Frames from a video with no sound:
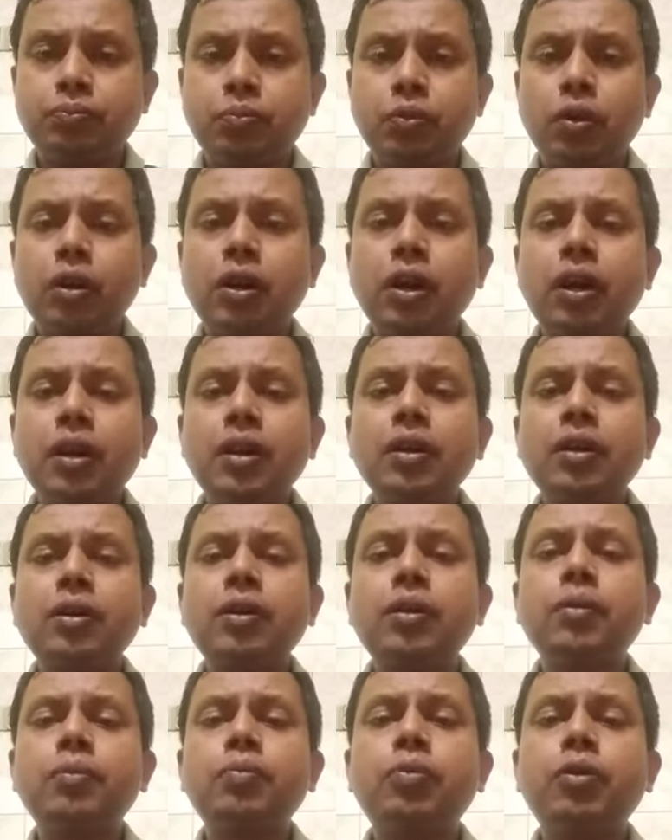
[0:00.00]
প্রকার
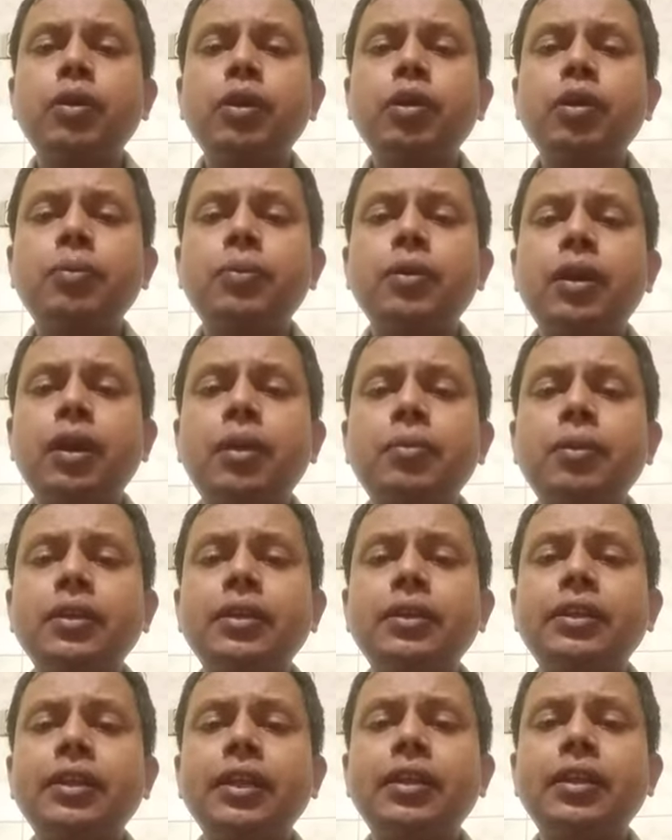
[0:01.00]
পরিকল্পনা আমরা
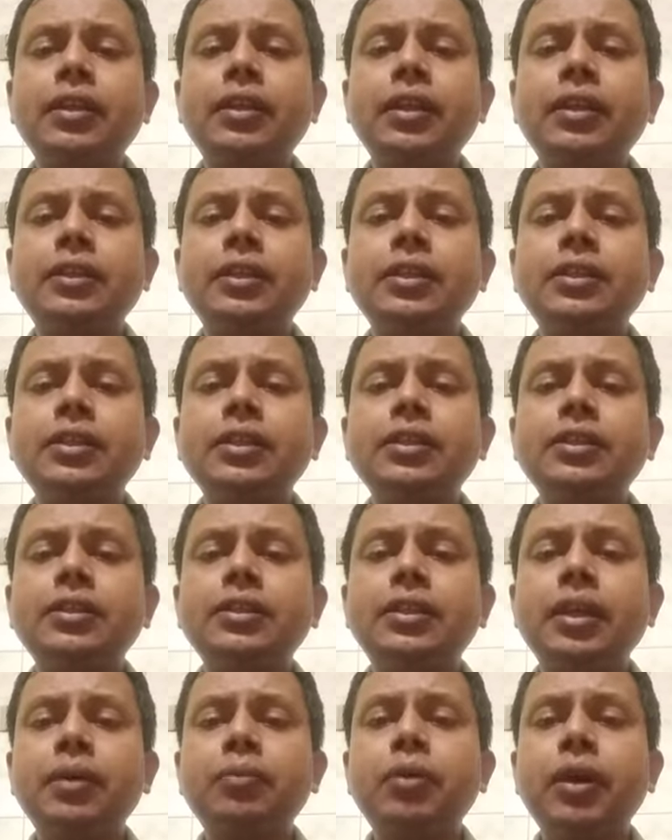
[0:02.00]
যেটা দেখতেছি
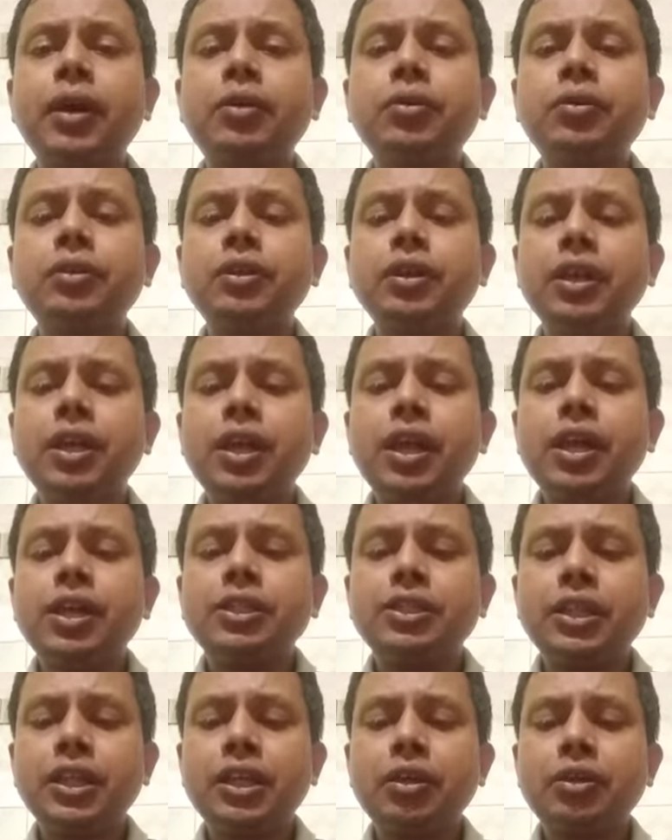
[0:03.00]
দেখব এখন
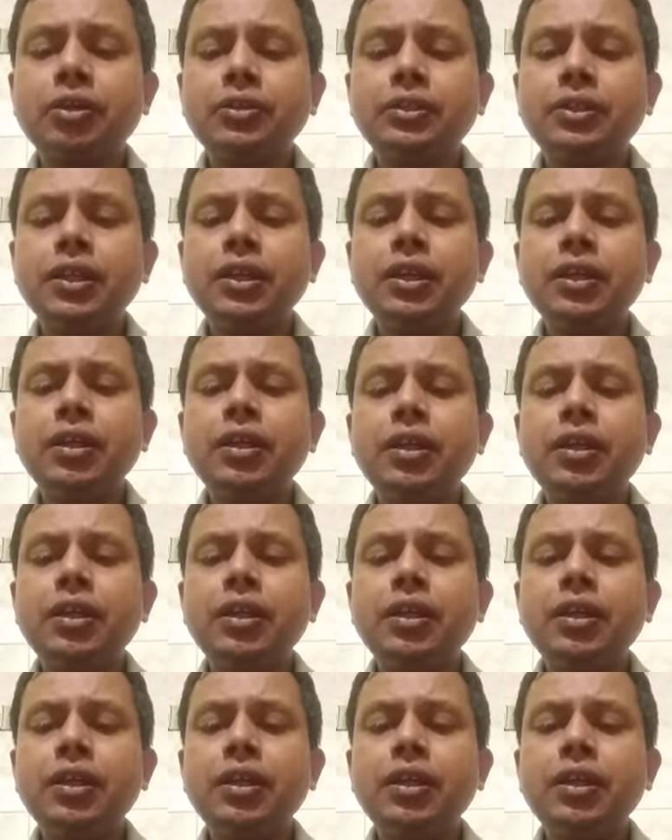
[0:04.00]
সেটা হচ্ছে